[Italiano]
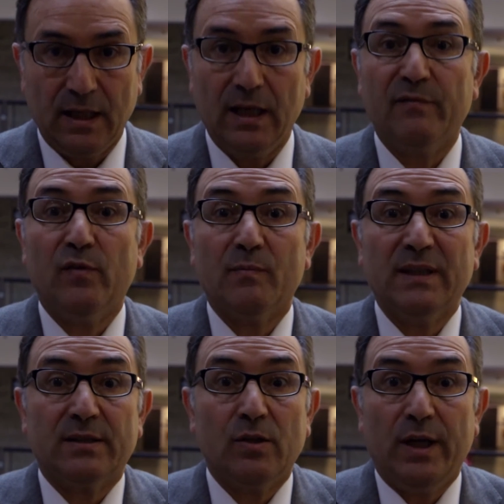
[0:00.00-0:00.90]
alla
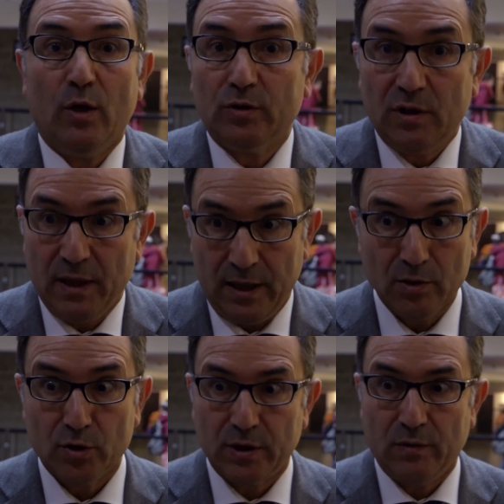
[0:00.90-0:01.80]
formazione ottima nelle
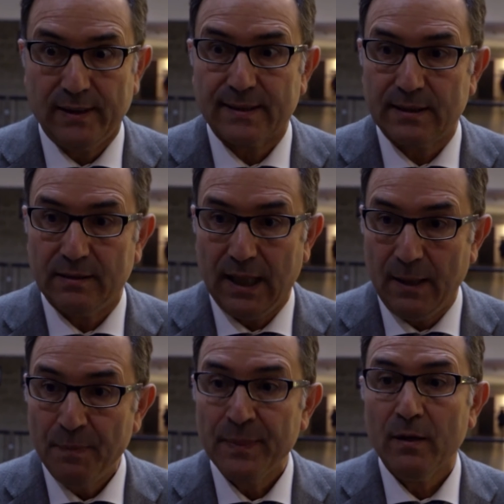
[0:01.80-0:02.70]
nostre università,
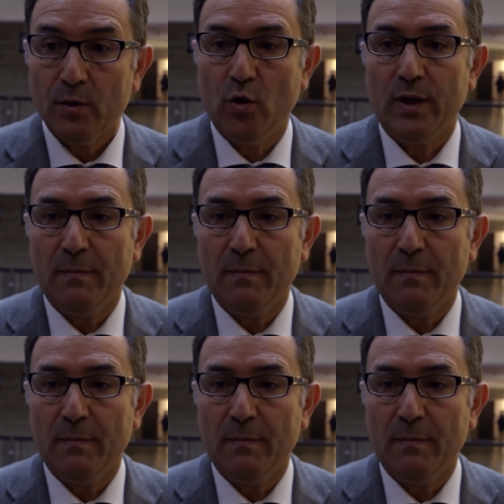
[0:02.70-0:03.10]
noi